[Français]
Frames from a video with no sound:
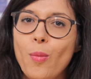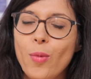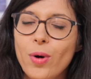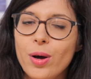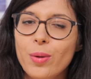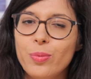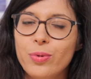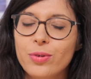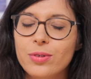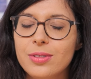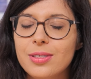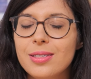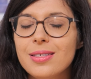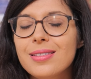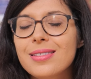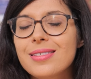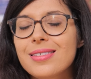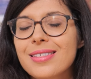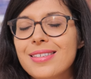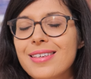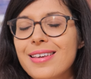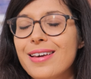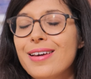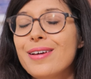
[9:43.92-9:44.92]
moins petite,
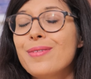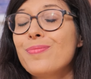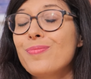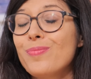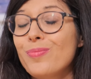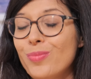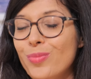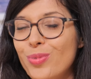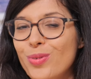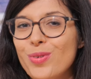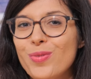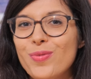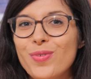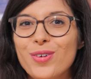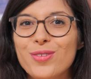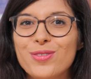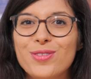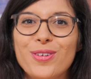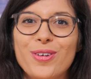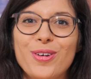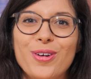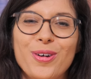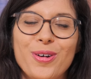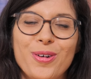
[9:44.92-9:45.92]
ce qui est plus
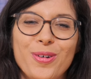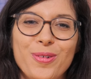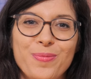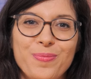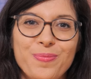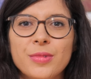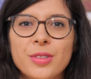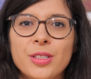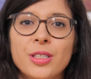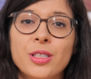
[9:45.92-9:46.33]
vendeur